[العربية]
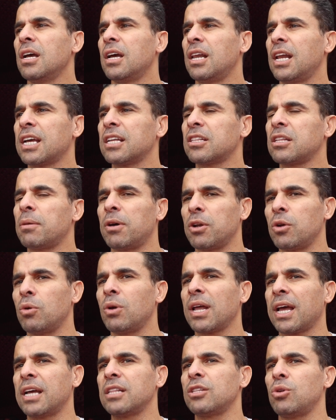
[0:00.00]
لكن طبعا
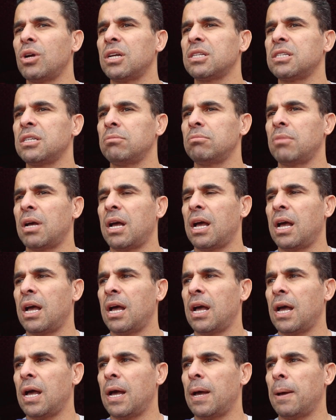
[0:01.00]
هو لغايه دلوقتي
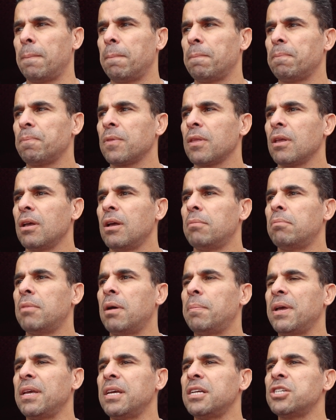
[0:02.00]
ما
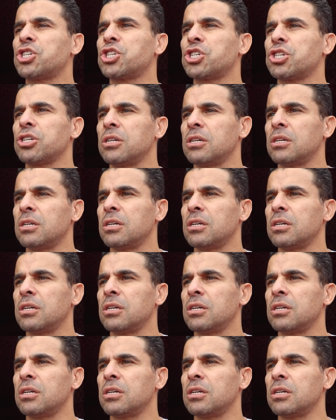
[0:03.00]
ما بينش